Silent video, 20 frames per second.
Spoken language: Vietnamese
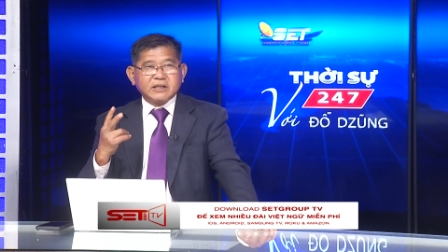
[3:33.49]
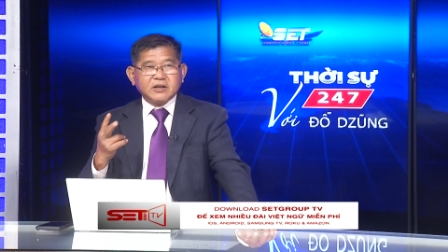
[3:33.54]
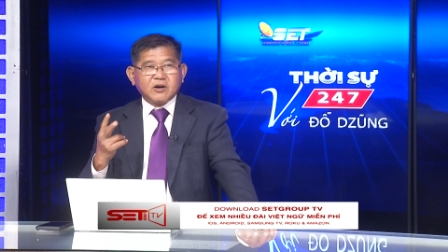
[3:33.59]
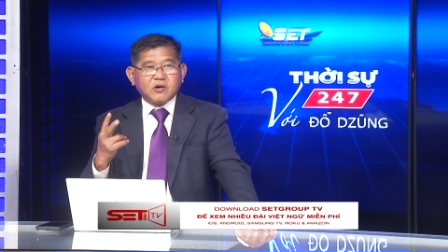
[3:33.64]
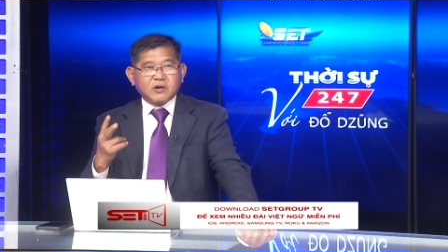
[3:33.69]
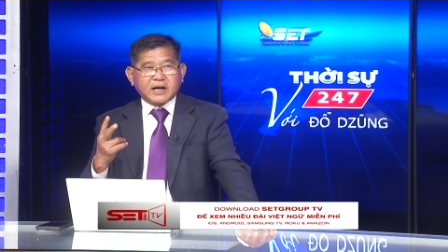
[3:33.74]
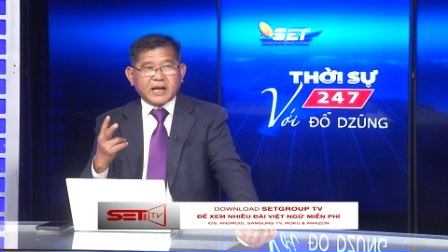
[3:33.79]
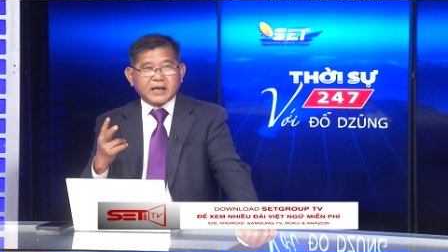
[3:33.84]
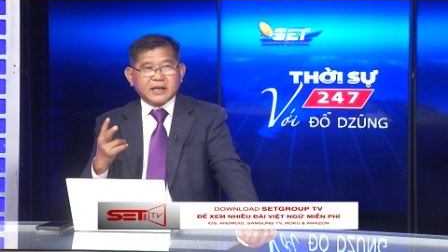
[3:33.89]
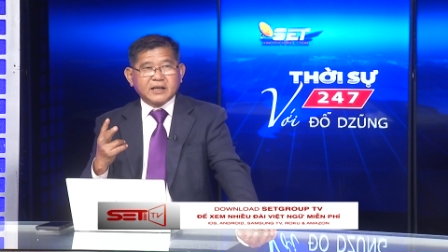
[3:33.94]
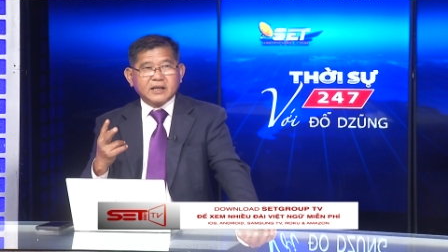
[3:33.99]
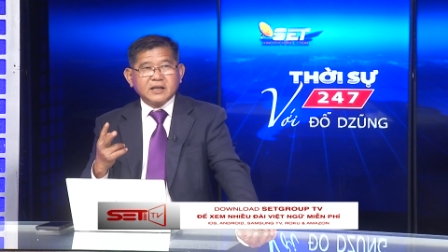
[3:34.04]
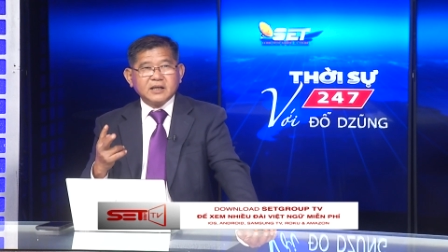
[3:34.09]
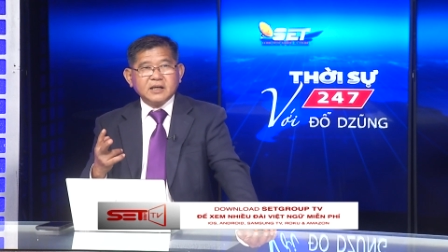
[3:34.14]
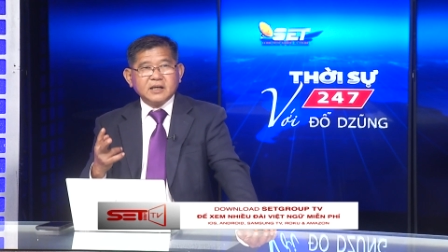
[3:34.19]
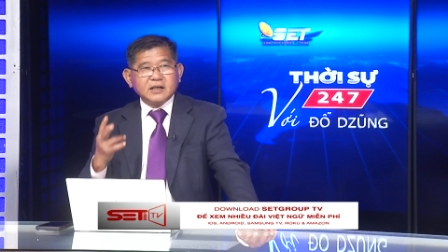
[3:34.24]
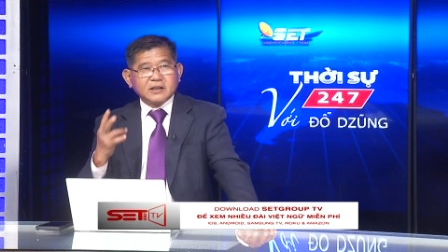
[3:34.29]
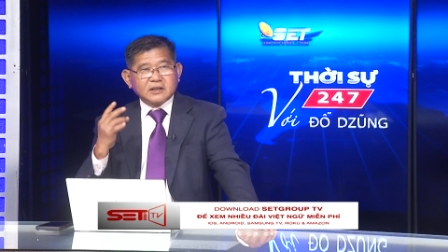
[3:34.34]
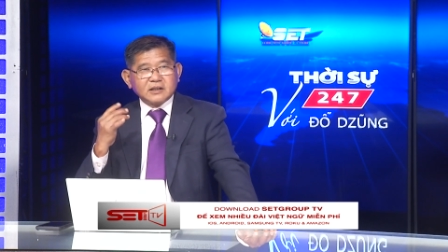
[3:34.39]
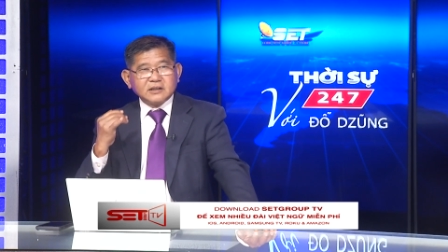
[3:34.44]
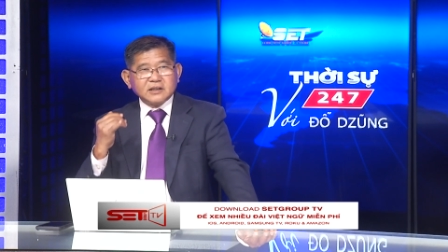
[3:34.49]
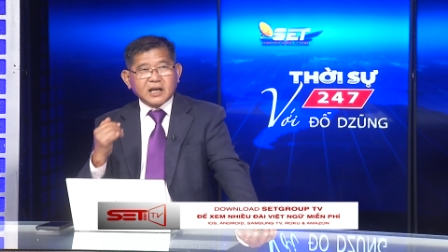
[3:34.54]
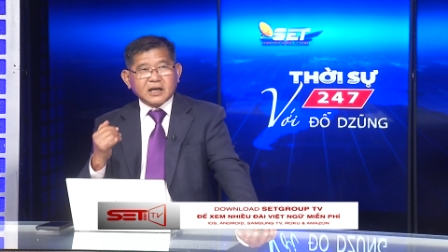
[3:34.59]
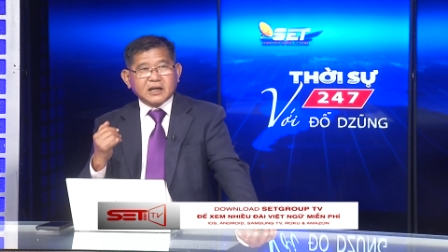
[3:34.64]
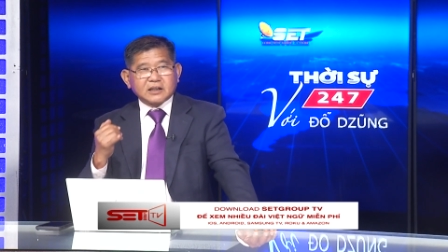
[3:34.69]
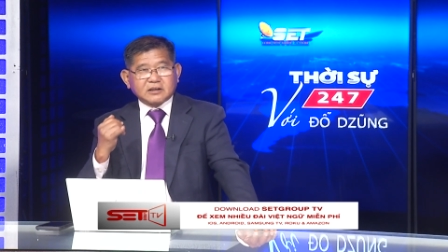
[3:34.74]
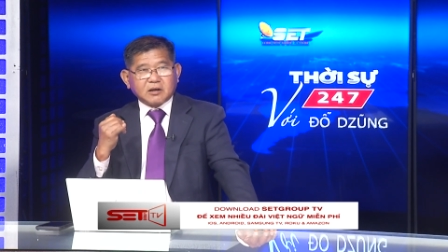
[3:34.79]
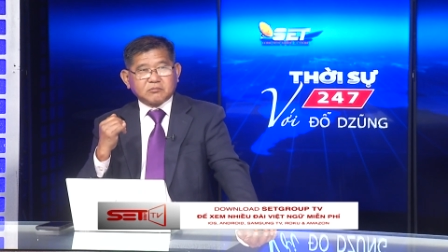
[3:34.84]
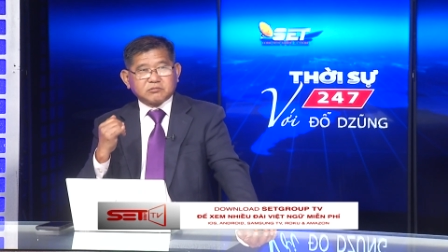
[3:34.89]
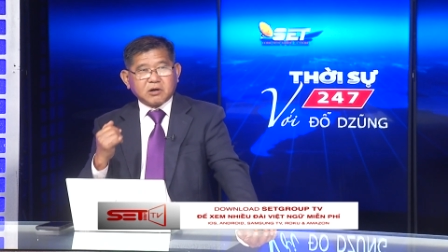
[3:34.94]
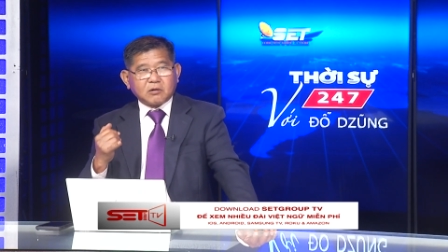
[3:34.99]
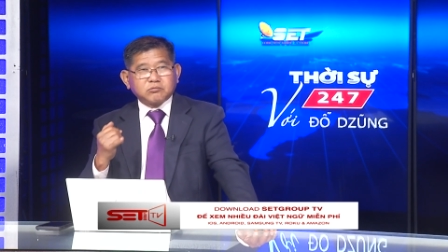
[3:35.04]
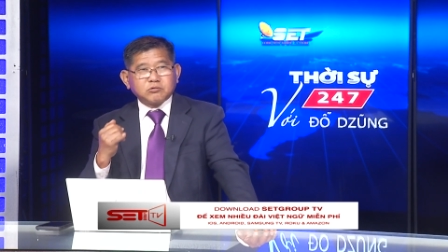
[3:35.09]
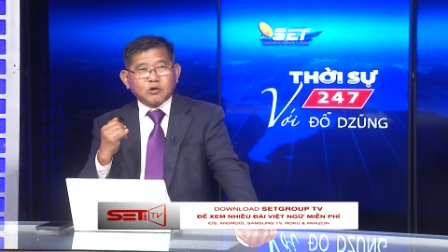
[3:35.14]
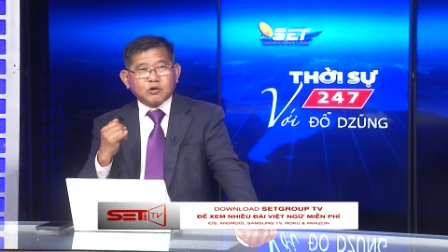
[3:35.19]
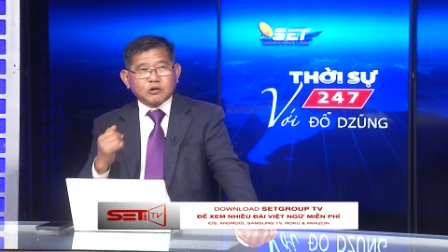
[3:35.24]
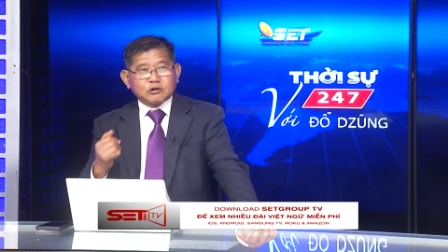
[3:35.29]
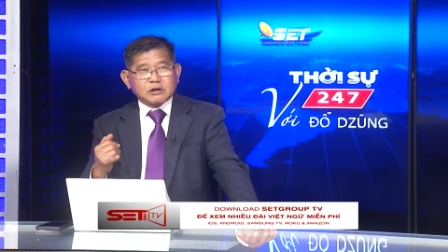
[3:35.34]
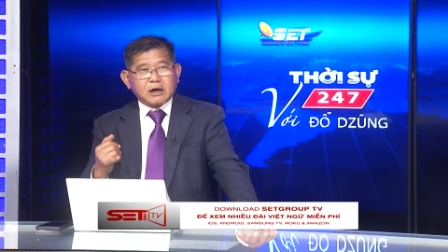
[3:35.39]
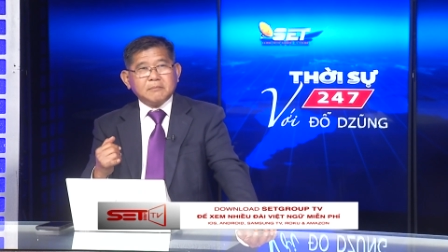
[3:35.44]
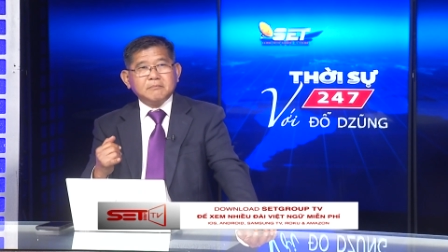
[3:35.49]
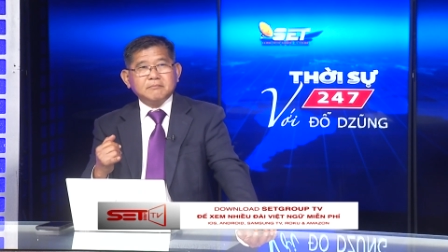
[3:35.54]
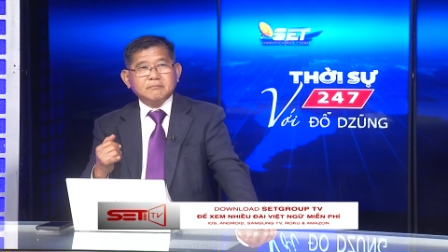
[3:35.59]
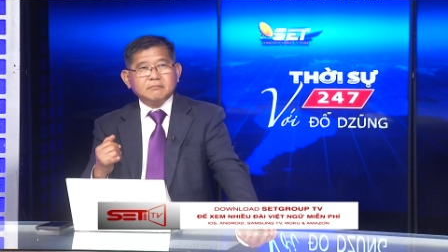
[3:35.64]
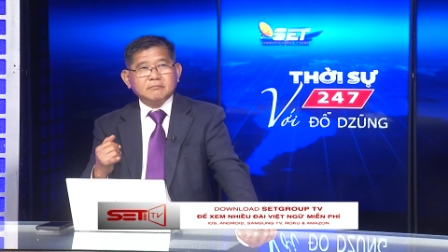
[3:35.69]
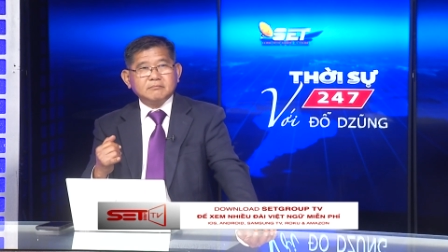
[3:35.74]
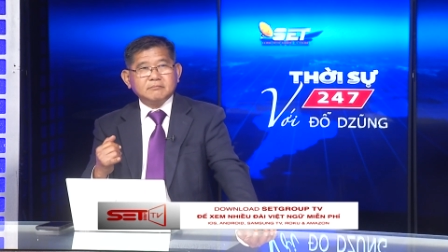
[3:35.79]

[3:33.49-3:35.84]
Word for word: video này. Thứ nhất là Tổng thống Donald Trump.